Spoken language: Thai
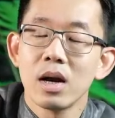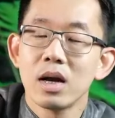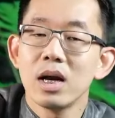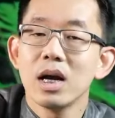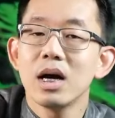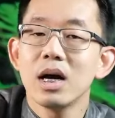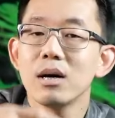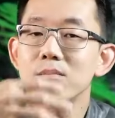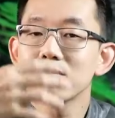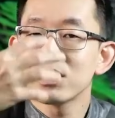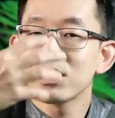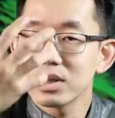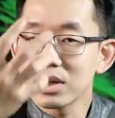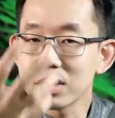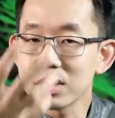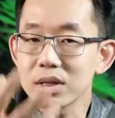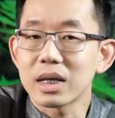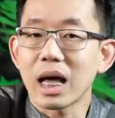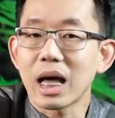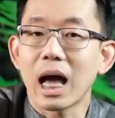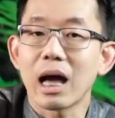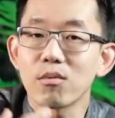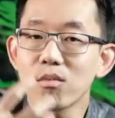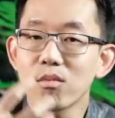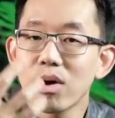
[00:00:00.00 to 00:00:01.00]
เริ่มสื่อ
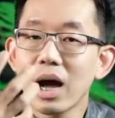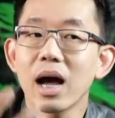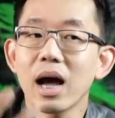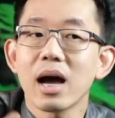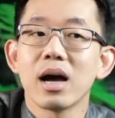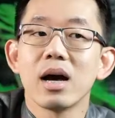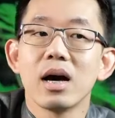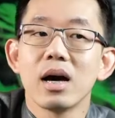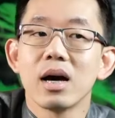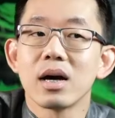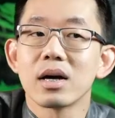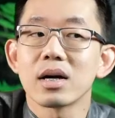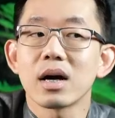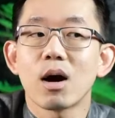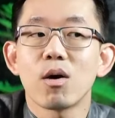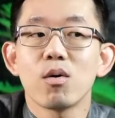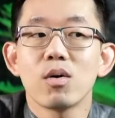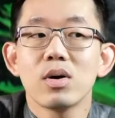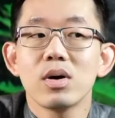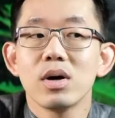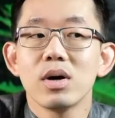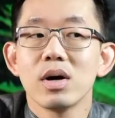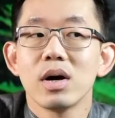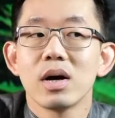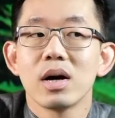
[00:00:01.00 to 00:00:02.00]
สารว่า
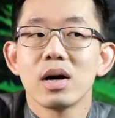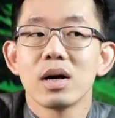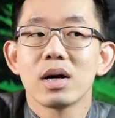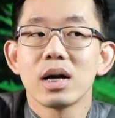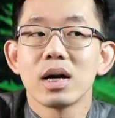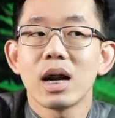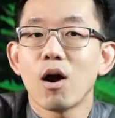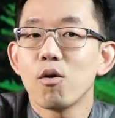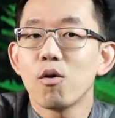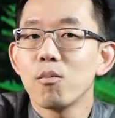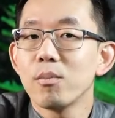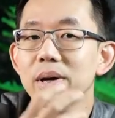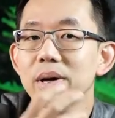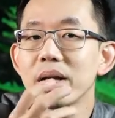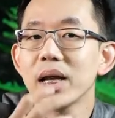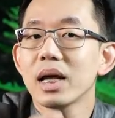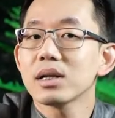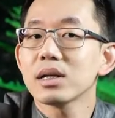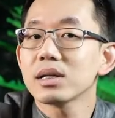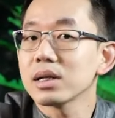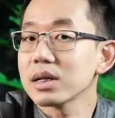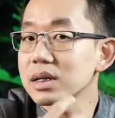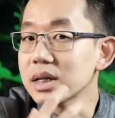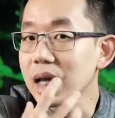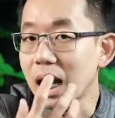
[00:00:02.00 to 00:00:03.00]
เราไม่ได้
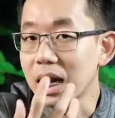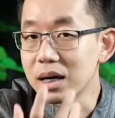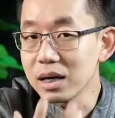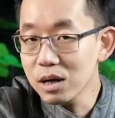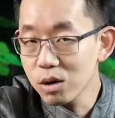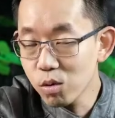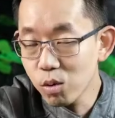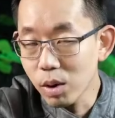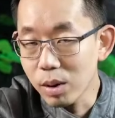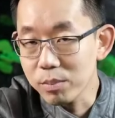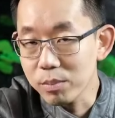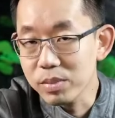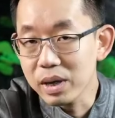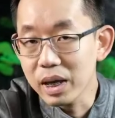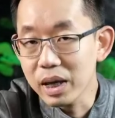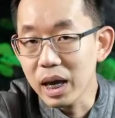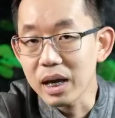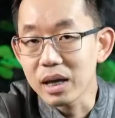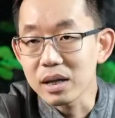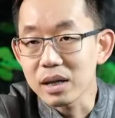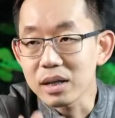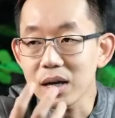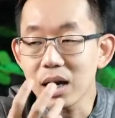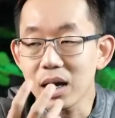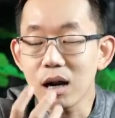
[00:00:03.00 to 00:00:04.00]
สื่อสารเรื่องความ
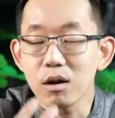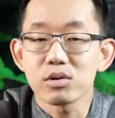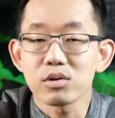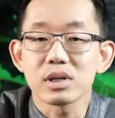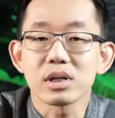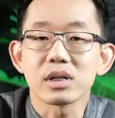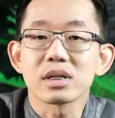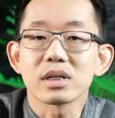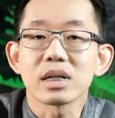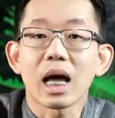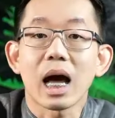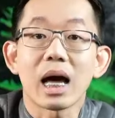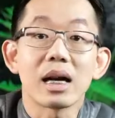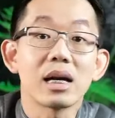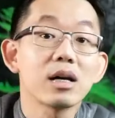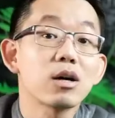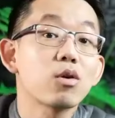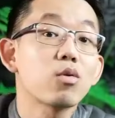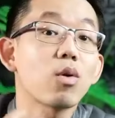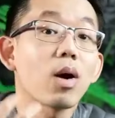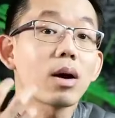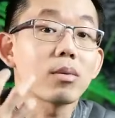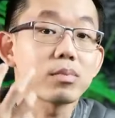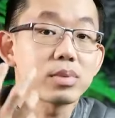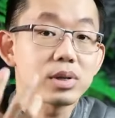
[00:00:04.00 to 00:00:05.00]
เก่งแต่เราสื่อสารเรื่อ
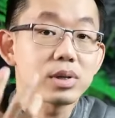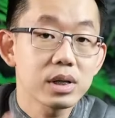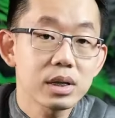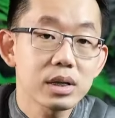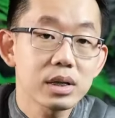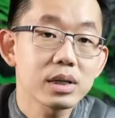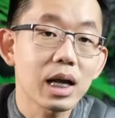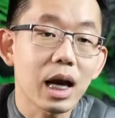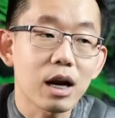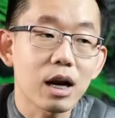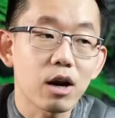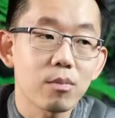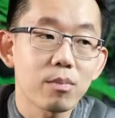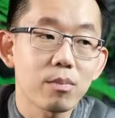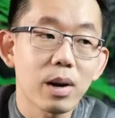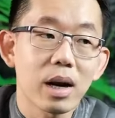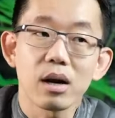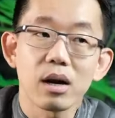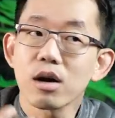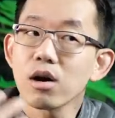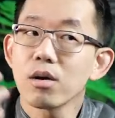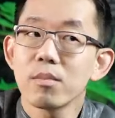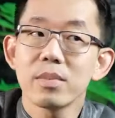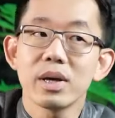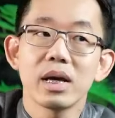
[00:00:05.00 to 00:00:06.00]
งความซื่อสัตย์เราไป
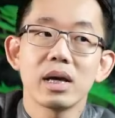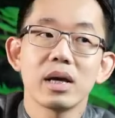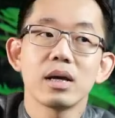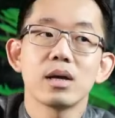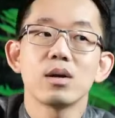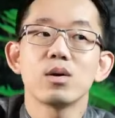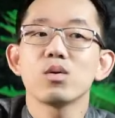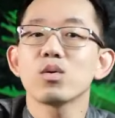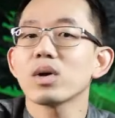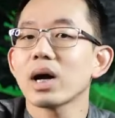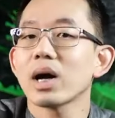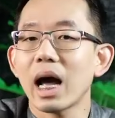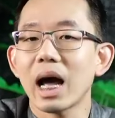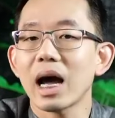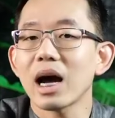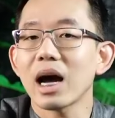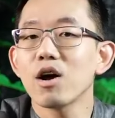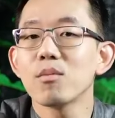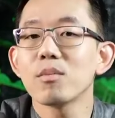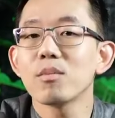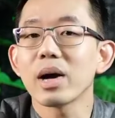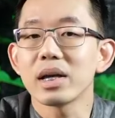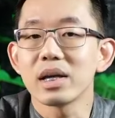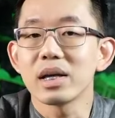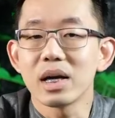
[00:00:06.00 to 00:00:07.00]
แล้วก็มีลูกค้า
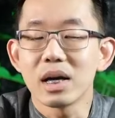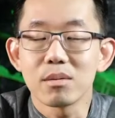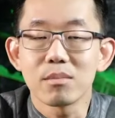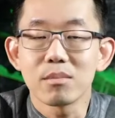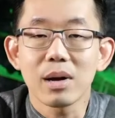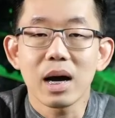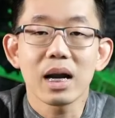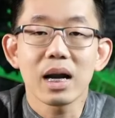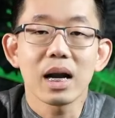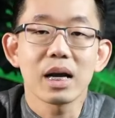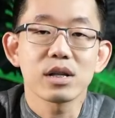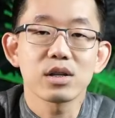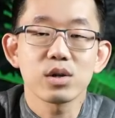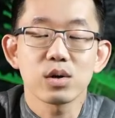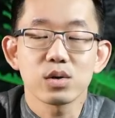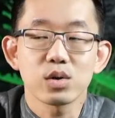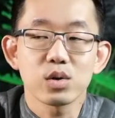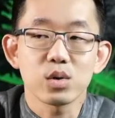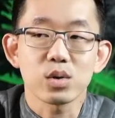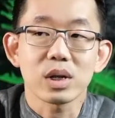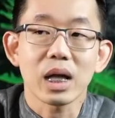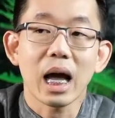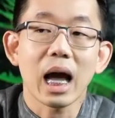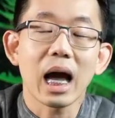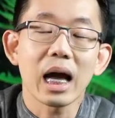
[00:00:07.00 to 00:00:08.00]
เข้ามาเยอะมากเลยจน
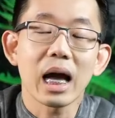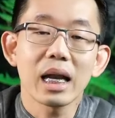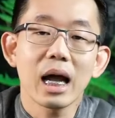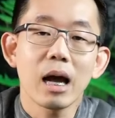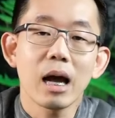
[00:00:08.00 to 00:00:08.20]
สุดท้าย